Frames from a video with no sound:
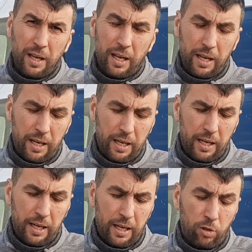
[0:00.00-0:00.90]

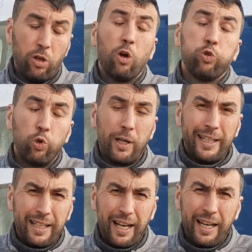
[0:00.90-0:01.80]
eh, o sea, su
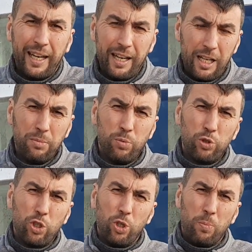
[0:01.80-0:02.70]
reciclaje es
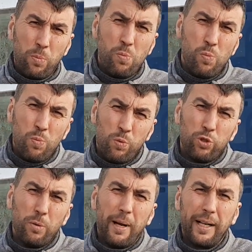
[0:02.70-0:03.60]
mucho,
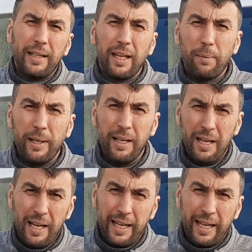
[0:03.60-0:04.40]
mucho más rentable